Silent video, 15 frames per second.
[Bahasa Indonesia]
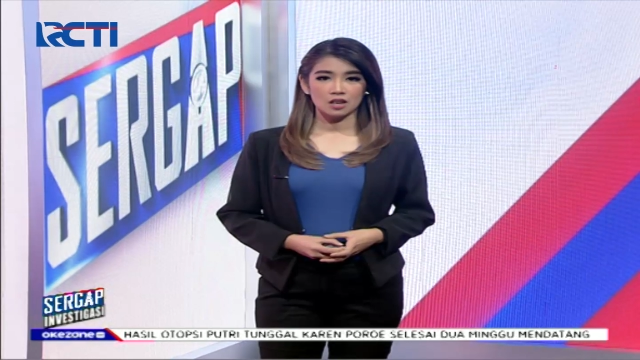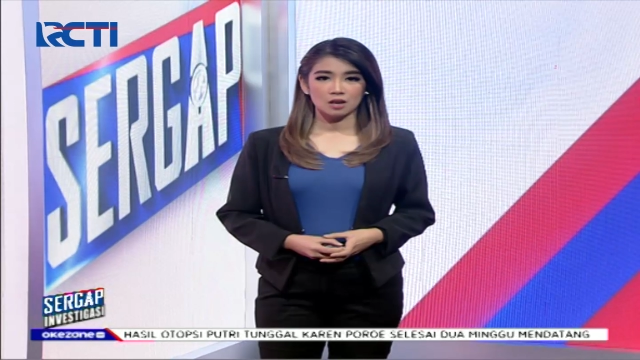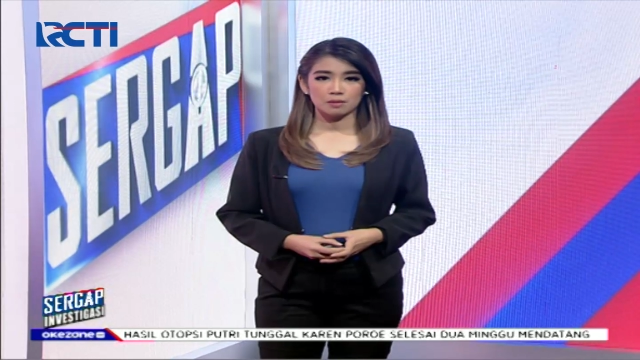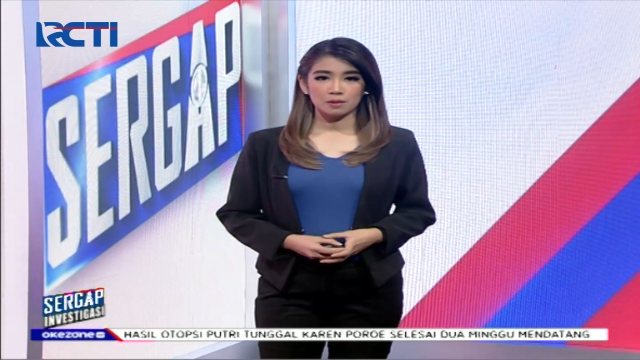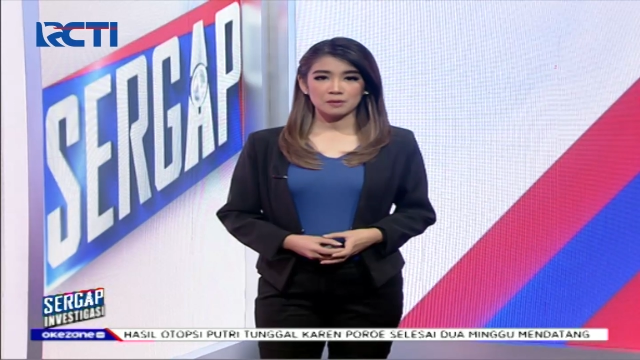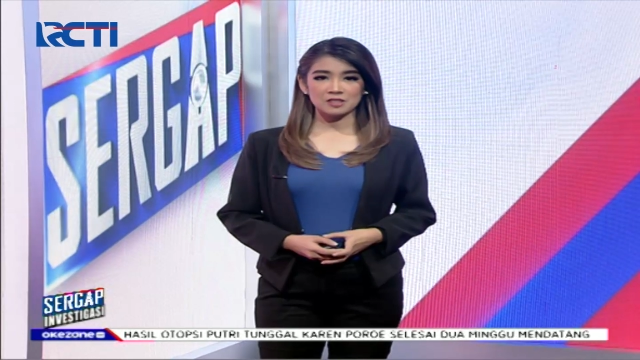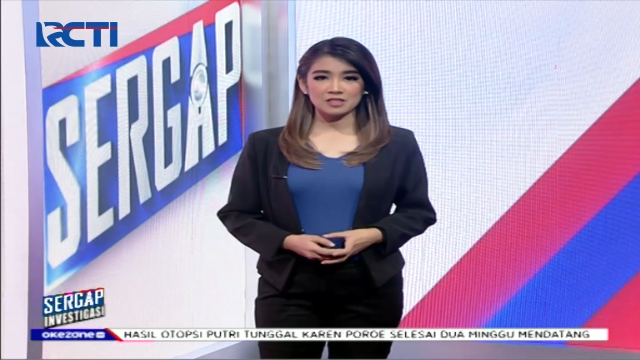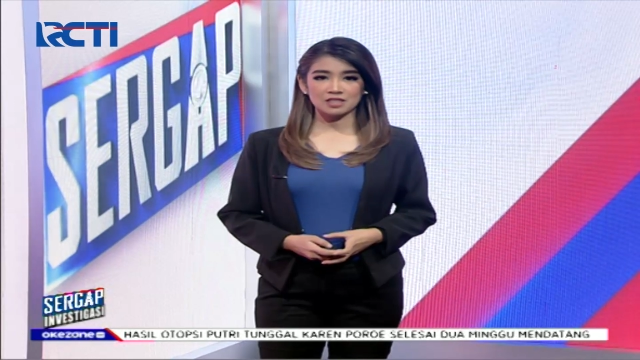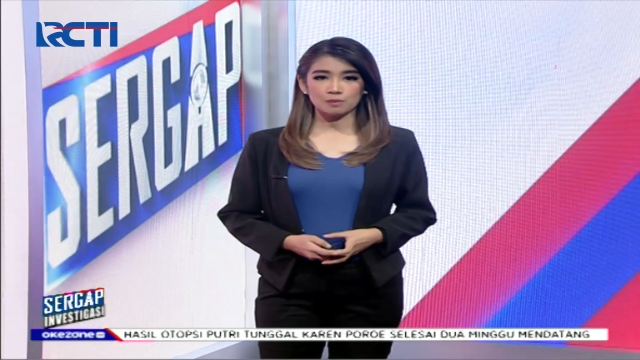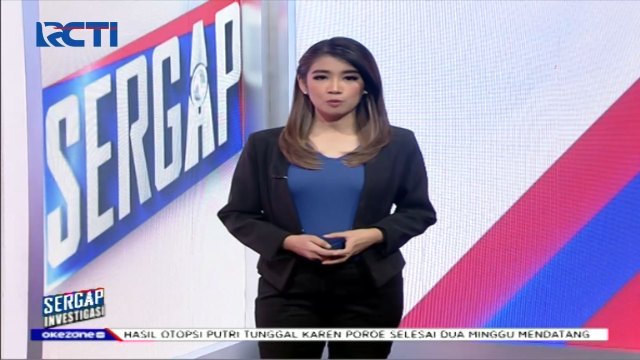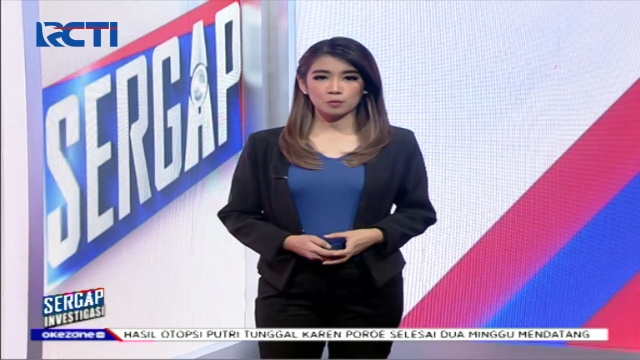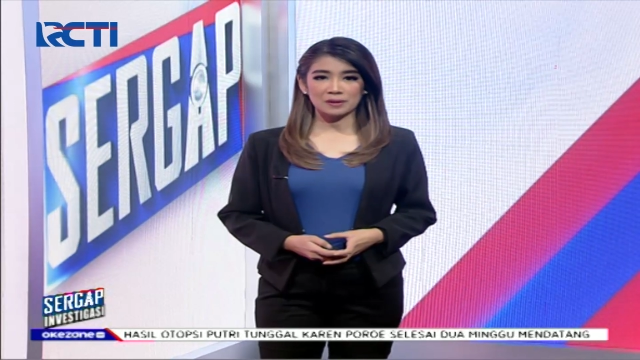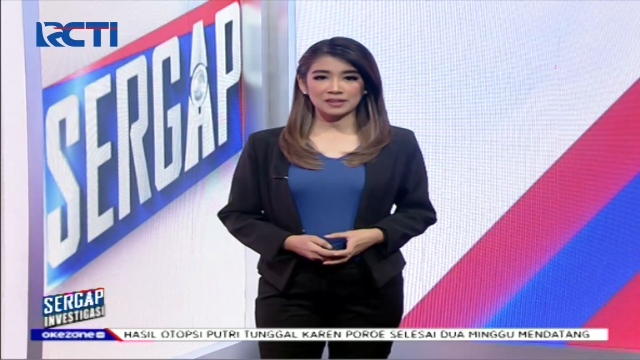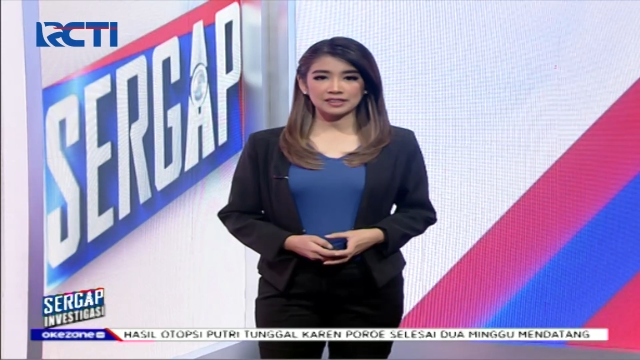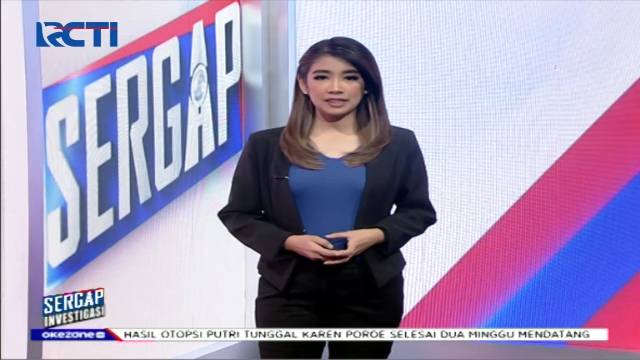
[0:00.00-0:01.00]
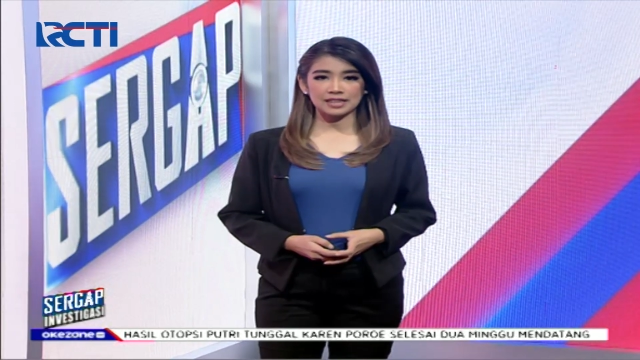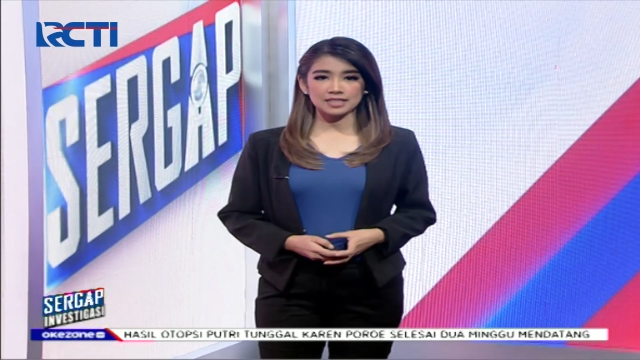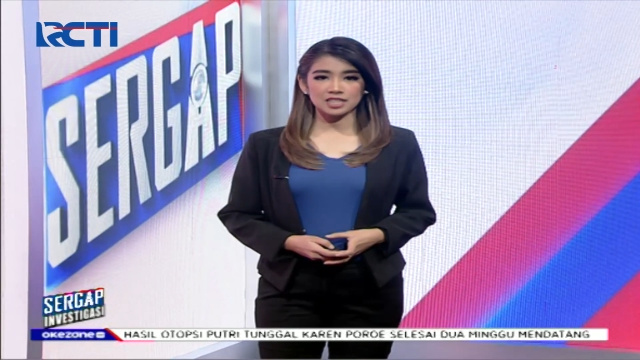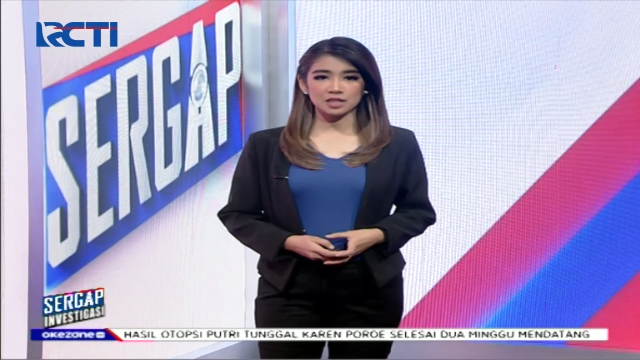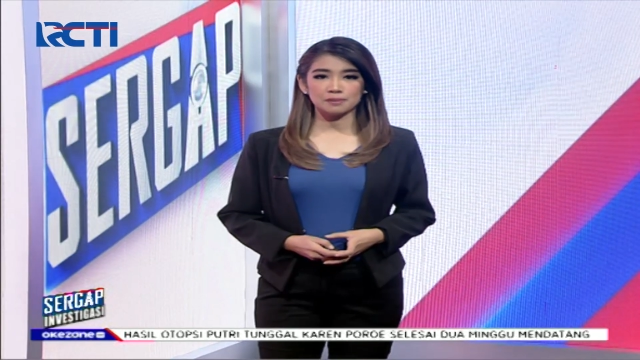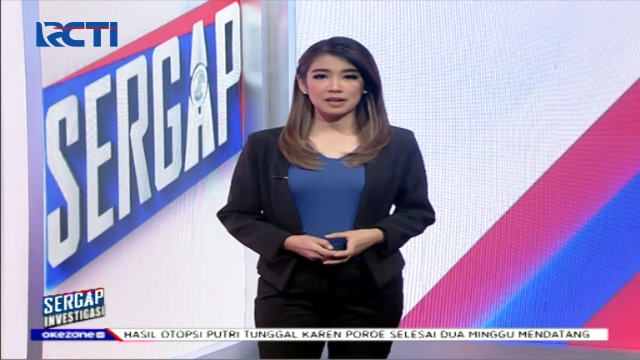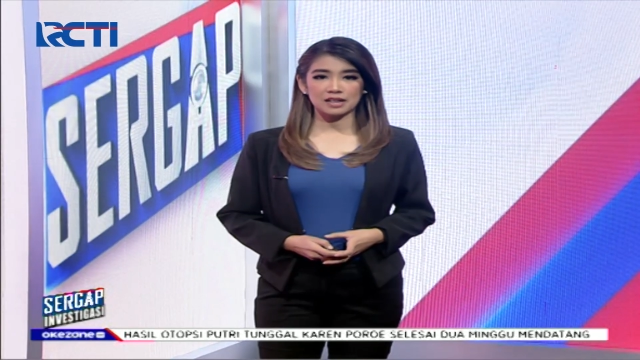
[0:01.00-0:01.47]
Pemirsa Bupati
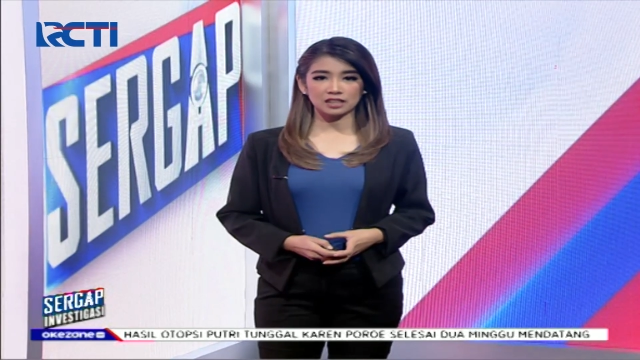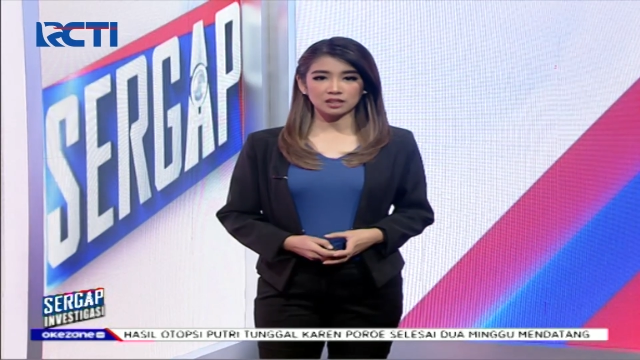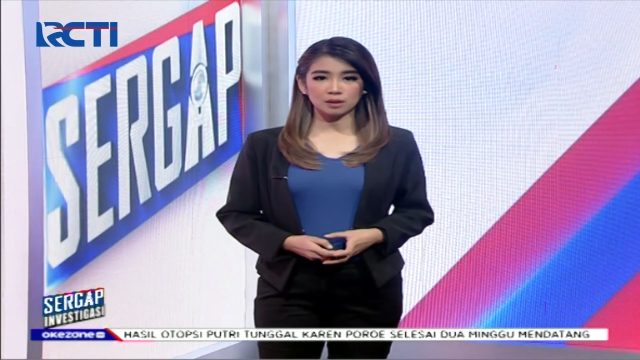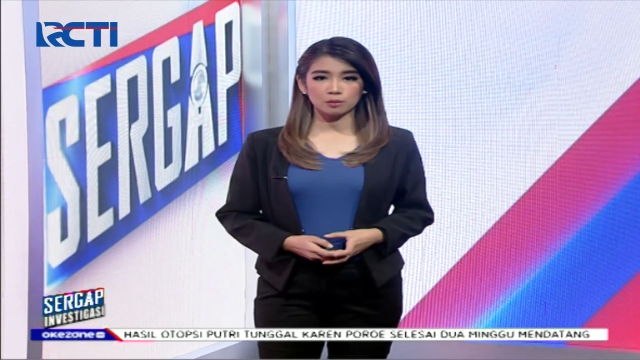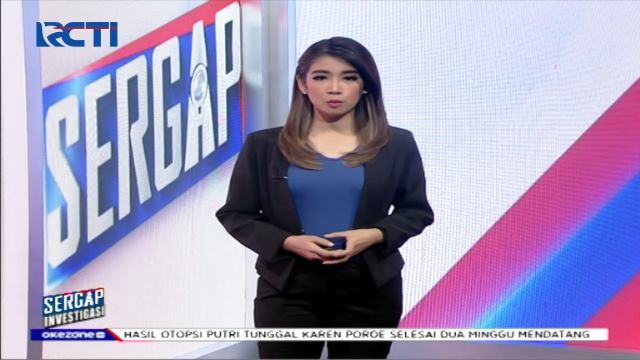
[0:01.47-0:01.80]
Aceh Barat